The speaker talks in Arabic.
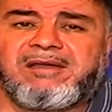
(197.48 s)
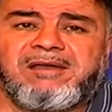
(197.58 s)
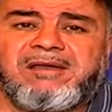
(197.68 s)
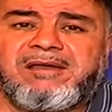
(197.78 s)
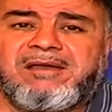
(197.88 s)

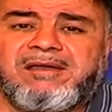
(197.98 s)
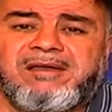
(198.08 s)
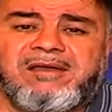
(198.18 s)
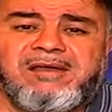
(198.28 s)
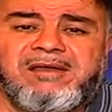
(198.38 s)

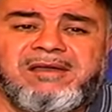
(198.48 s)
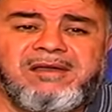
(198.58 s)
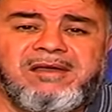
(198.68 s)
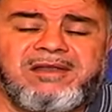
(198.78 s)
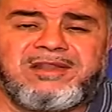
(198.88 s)

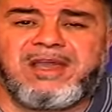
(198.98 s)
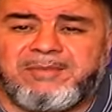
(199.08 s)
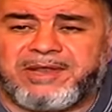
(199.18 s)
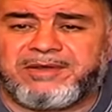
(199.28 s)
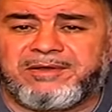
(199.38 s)
آه،
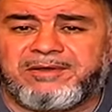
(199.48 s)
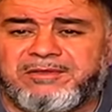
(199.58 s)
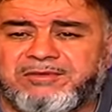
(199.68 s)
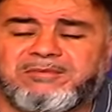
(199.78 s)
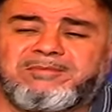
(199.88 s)
اليمن
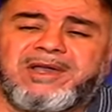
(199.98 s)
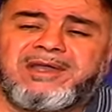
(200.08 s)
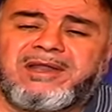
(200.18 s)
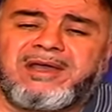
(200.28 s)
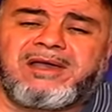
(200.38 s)
ثم
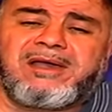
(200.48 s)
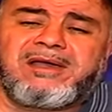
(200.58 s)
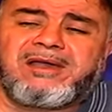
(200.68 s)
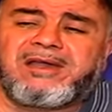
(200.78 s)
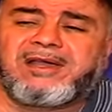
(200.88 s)
إلى
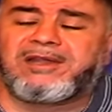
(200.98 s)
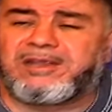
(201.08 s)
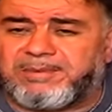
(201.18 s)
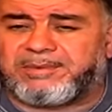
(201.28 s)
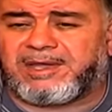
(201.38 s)

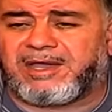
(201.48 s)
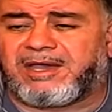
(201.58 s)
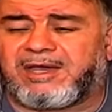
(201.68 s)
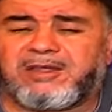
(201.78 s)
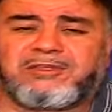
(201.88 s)

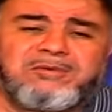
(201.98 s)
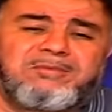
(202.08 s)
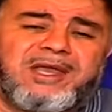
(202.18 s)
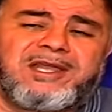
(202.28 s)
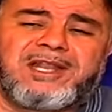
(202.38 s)
ليبيا
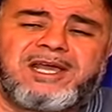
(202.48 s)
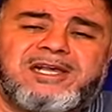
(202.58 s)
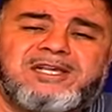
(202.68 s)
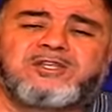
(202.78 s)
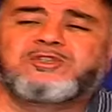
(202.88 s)
ثم
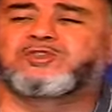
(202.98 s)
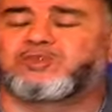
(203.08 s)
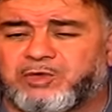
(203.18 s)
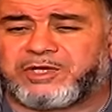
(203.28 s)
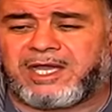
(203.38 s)
إلى
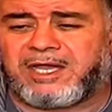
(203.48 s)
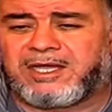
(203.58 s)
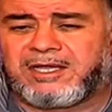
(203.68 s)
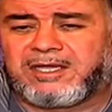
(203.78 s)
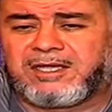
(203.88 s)
سوريا
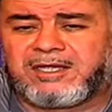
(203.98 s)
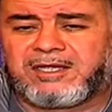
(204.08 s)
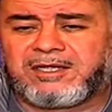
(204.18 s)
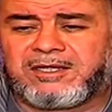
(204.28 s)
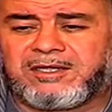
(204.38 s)

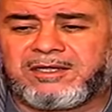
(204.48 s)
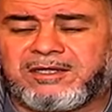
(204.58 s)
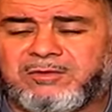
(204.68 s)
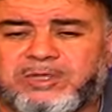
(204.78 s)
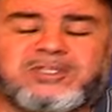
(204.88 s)

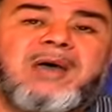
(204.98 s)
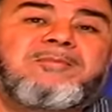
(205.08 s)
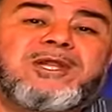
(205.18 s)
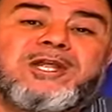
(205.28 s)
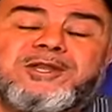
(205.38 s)

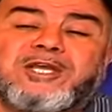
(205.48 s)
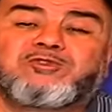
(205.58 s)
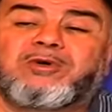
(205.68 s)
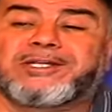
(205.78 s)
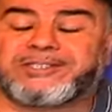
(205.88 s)
وتأمل
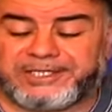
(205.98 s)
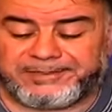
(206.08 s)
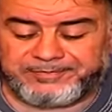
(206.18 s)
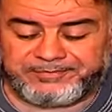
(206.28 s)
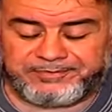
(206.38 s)
الناس خيرا